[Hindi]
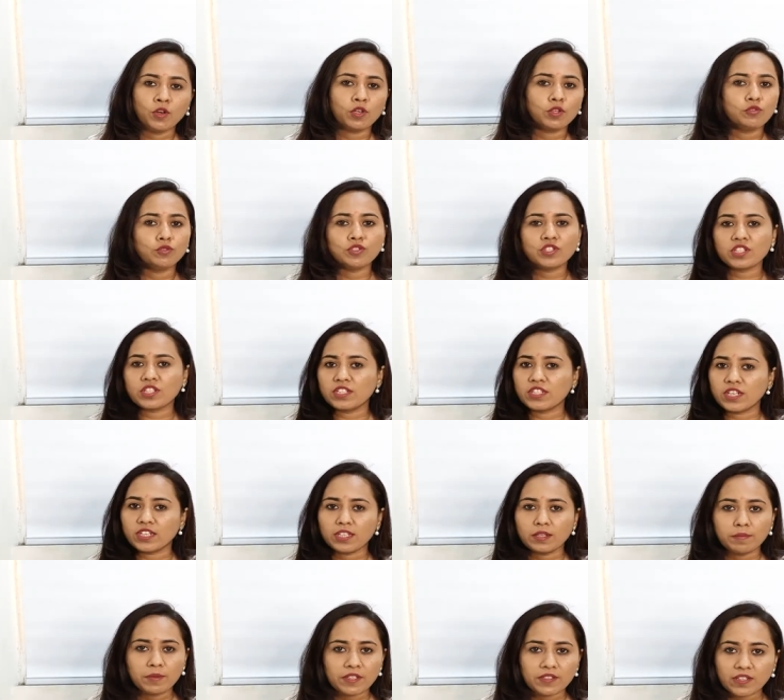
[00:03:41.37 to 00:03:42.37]
और कुछ
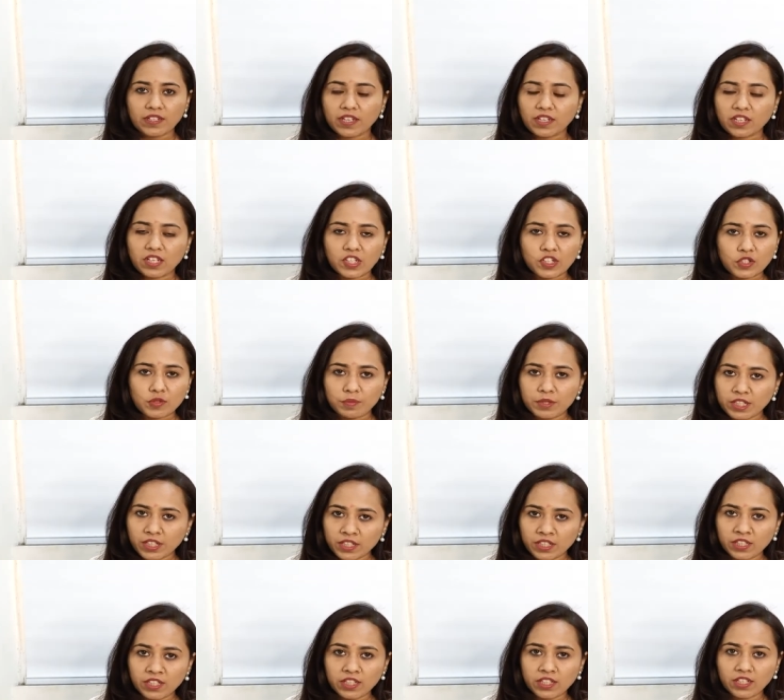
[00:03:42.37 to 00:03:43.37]
ज़्यादा पैसे का खर्च भी
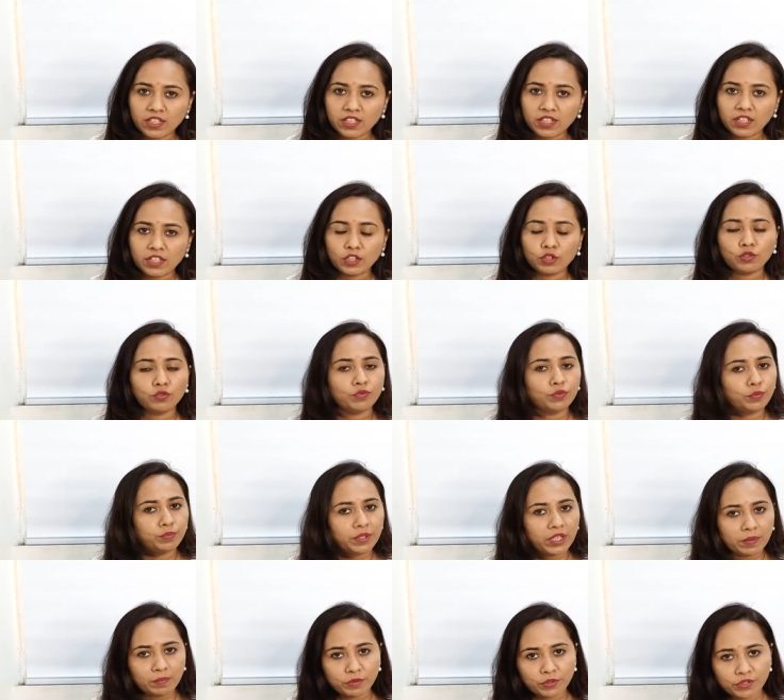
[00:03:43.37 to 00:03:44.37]
नहीं करना है तो वो
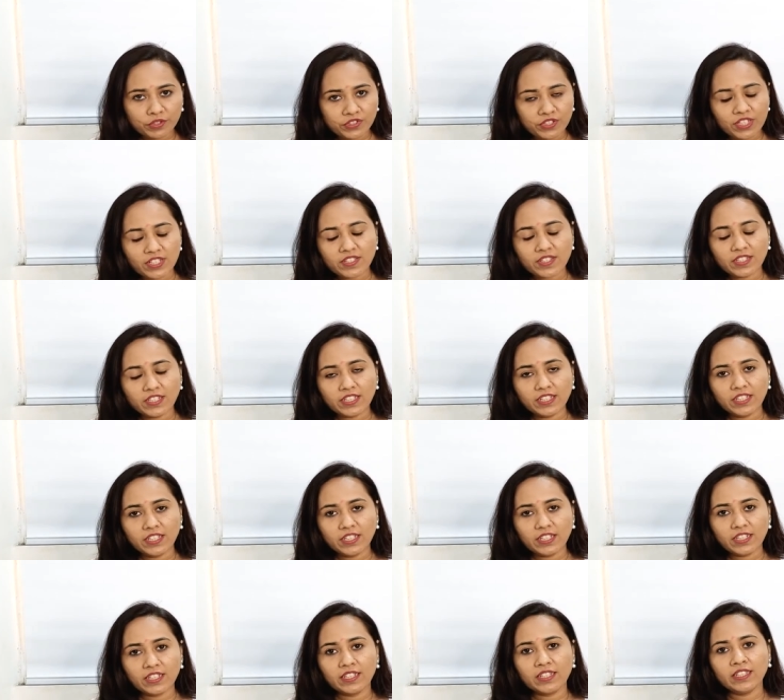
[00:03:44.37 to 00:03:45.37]
भी आपको स्ट्रेस नहीं
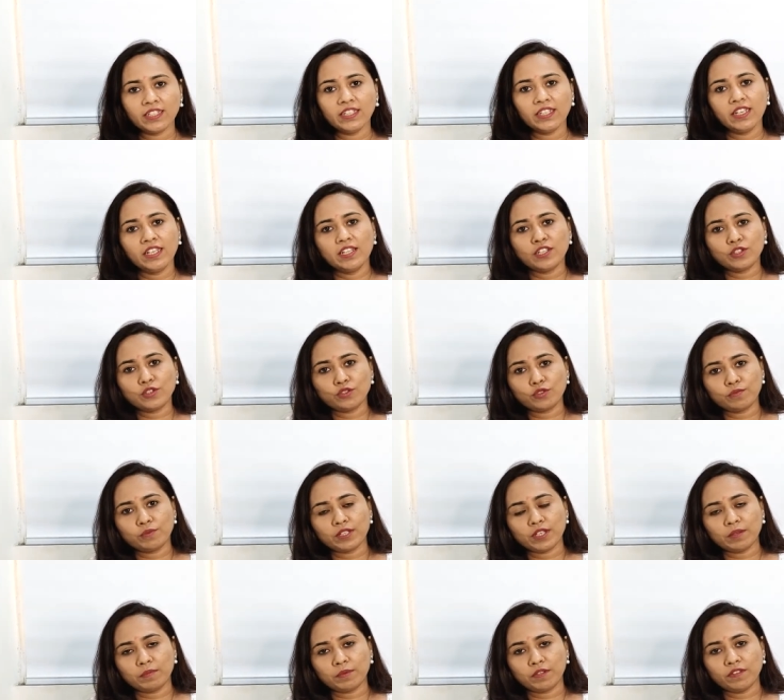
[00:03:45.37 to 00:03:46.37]
लेना है जो
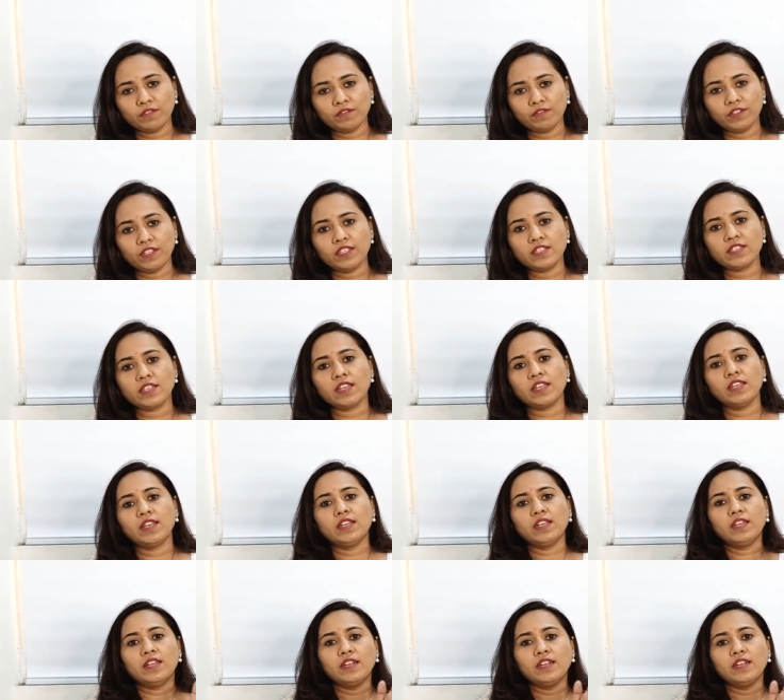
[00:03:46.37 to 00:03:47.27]
भी आपकी फ़ीस है